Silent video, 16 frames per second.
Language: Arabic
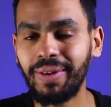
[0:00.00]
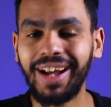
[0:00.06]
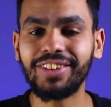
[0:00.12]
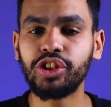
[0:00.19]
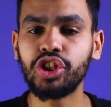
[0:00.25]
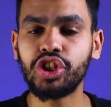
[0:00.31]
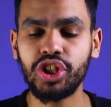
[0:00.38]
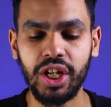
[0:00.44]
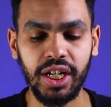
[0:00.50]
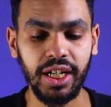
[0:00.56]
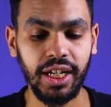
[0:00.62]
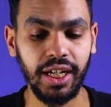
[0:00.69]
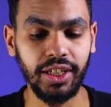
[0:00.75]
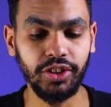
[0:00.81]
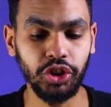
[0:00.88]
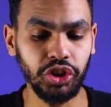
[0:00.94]
محدش
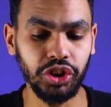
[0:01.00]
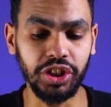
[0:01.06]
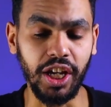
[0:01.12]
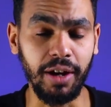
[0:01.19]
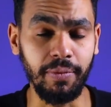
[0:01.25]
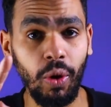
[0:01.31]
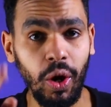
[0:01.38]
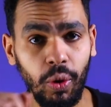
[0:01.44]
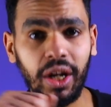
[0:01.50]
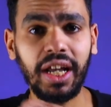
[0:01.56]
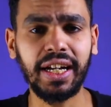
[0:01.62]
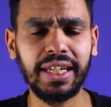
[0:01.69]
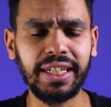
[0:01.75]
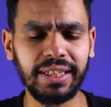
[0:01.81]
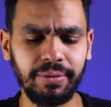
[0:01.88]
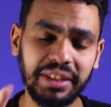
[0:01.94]
يشتريها وهقول
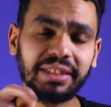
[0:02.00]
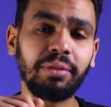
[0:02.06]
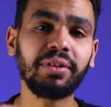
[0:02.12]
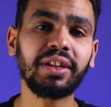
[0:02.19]
لك ليه بس